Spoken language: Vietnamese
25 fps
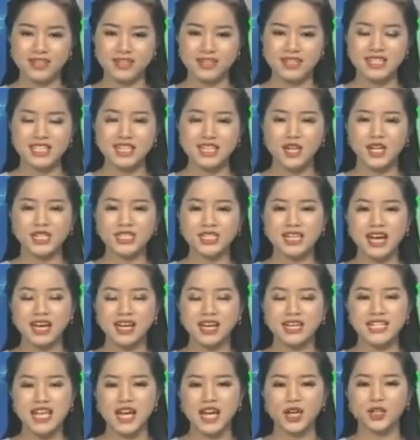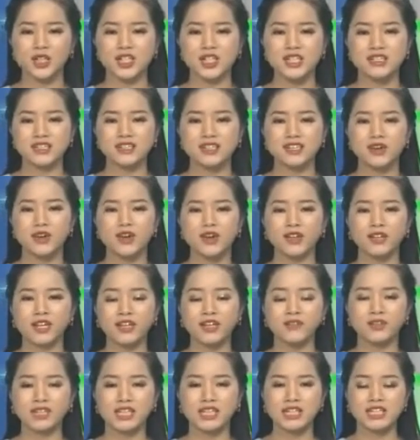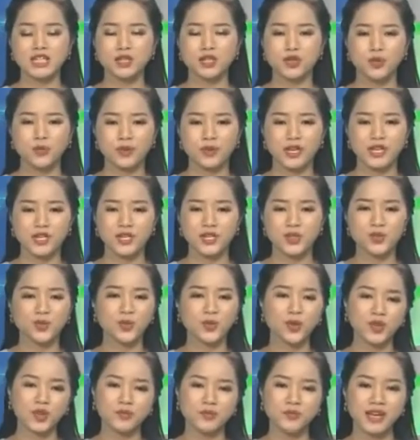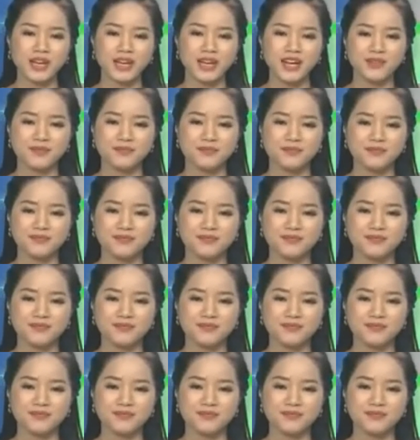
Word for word: Xin chào khán giả, khán giả có thể giới thiệu họ tên và địa chỉ của mình cho chúng tôi được biết ạ.